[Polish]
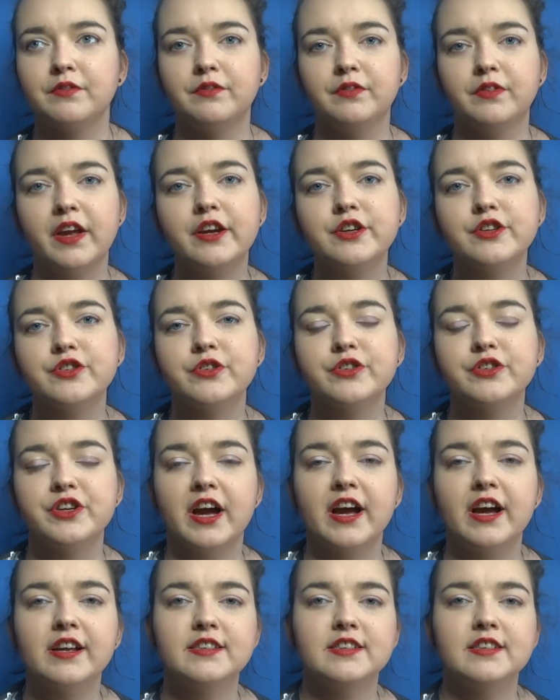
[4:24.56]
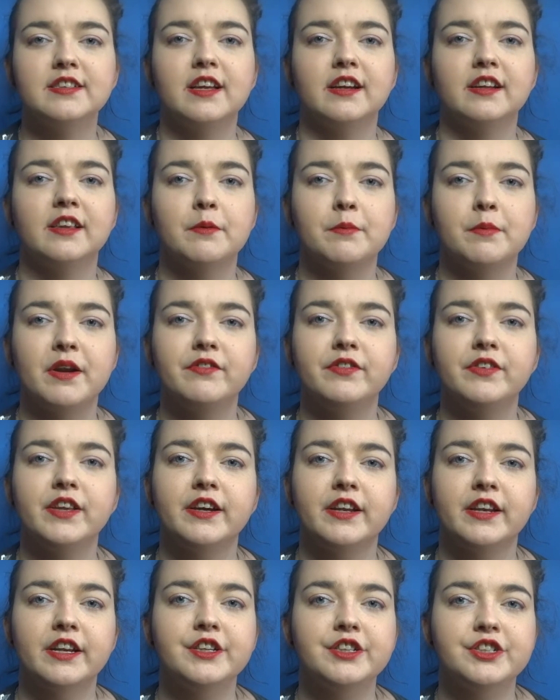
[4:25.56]
większość akcji tak
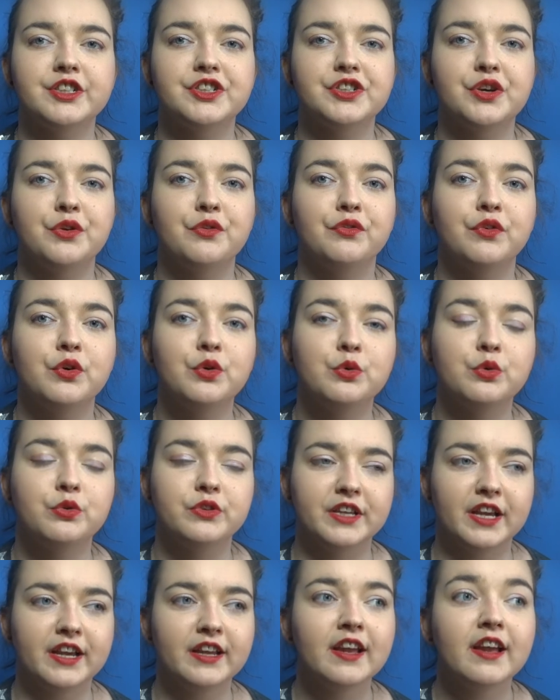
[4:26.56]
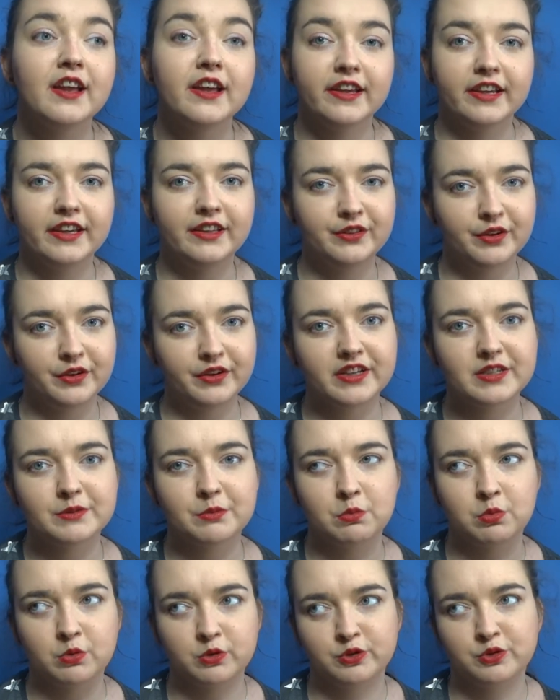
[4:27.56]
naprawdę kręci się wokół niej i to
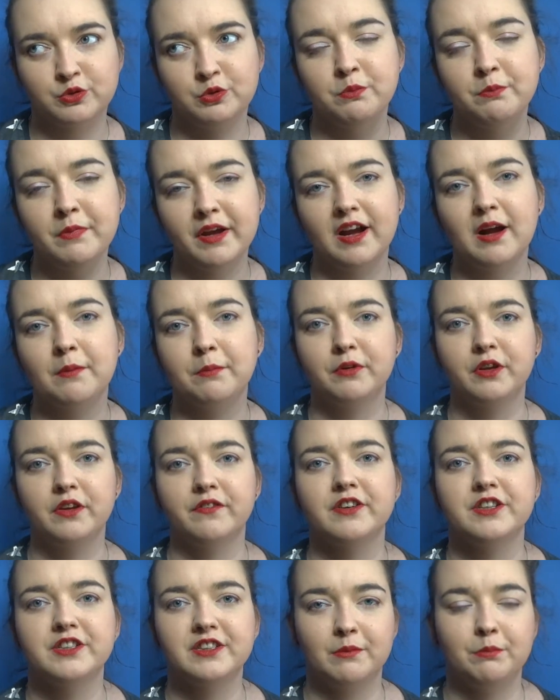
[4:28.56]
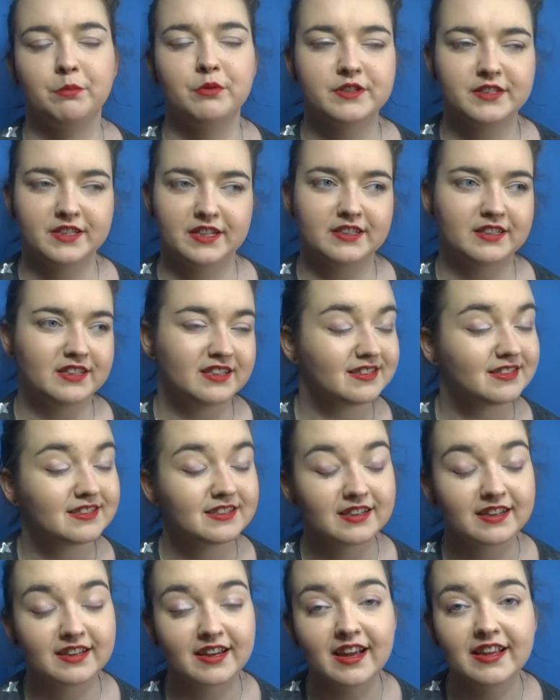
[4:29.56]
jest po prostu mega, ponieważ ta postać jest
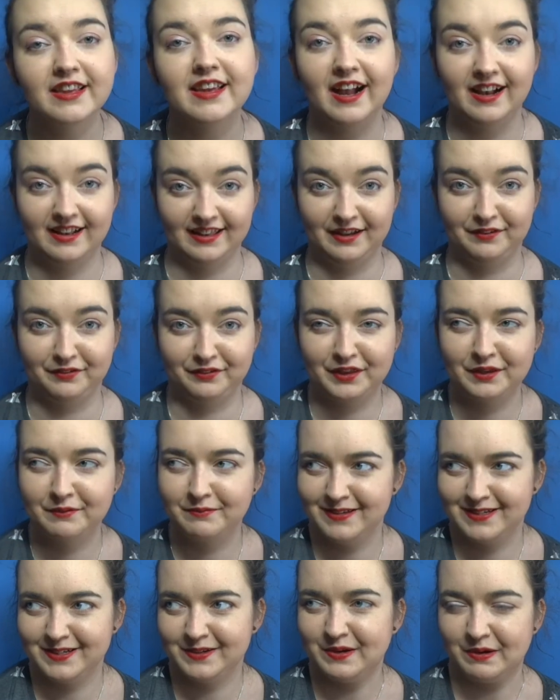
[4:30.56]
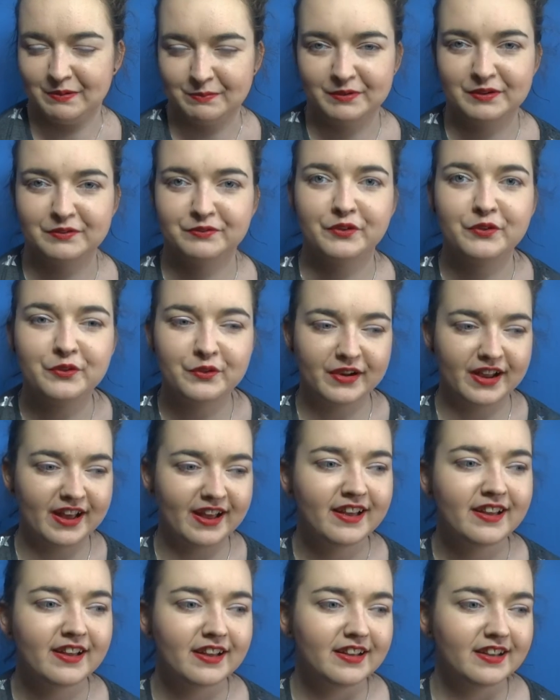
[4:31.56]
genialna w tym, co robi. W
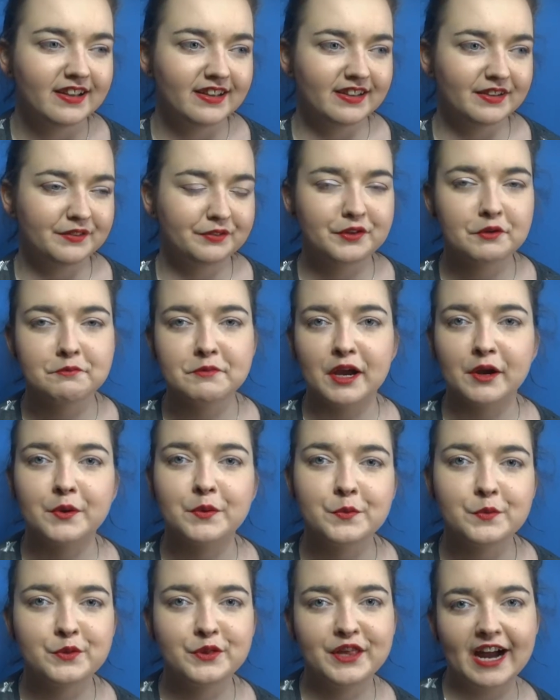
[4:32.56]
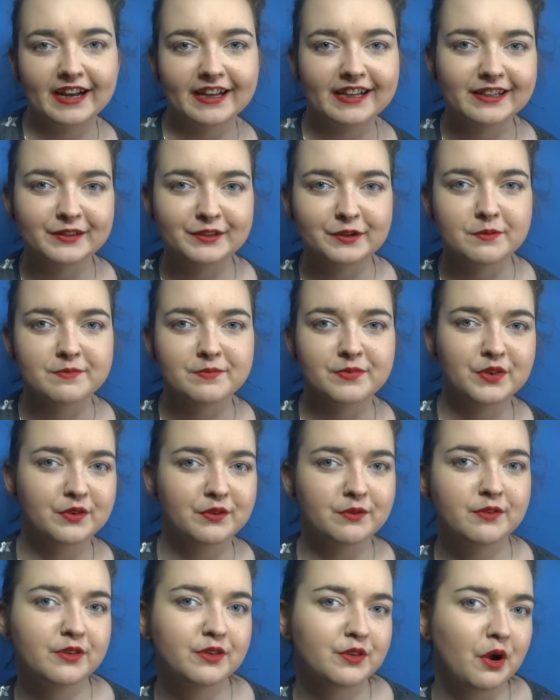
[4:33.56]
ogóle e, w tym, jak udaje tą
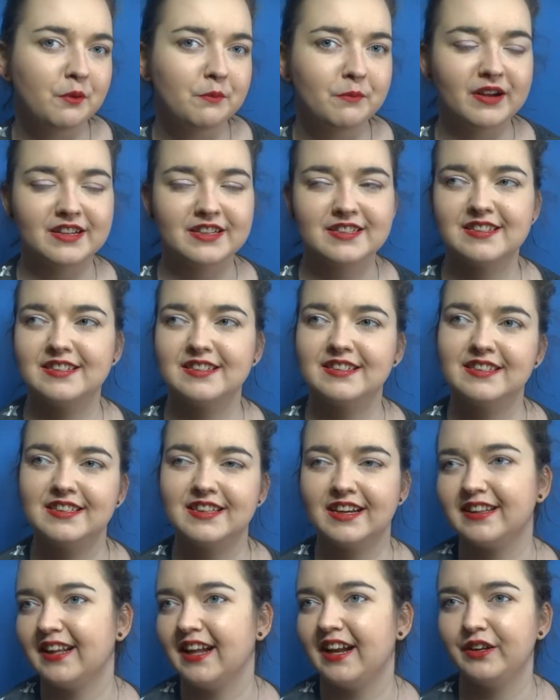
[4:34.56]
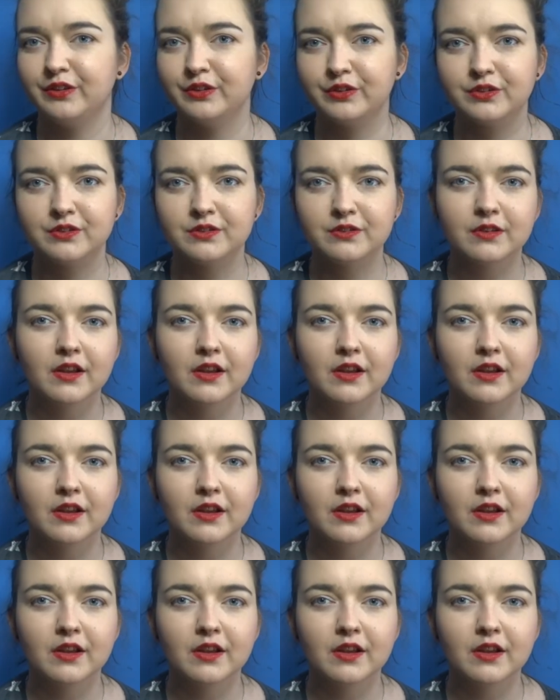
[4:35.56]
Thomas i tak dalej. No,